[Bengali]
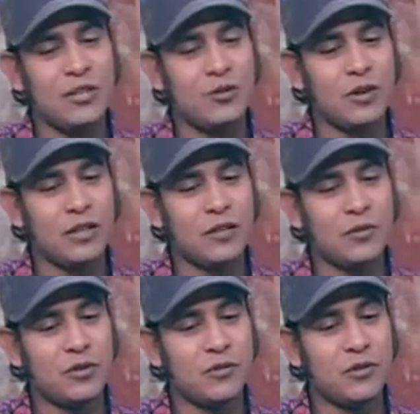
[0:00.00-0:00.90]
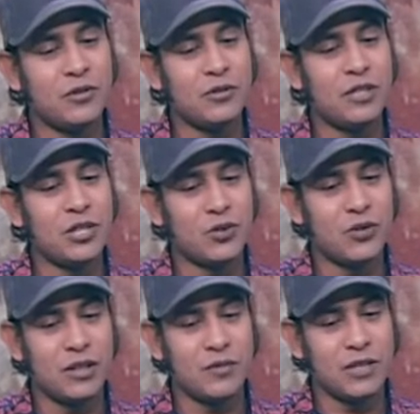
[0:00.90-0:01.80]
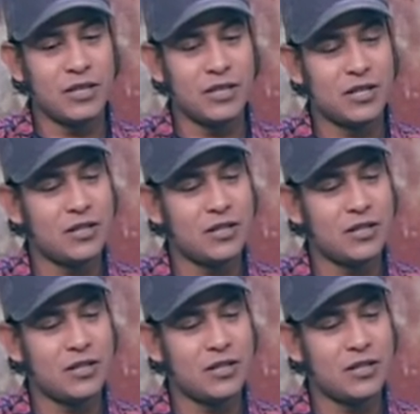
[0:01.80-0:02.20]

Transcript: সময়টা প্রতি বছরই শো এর বেশ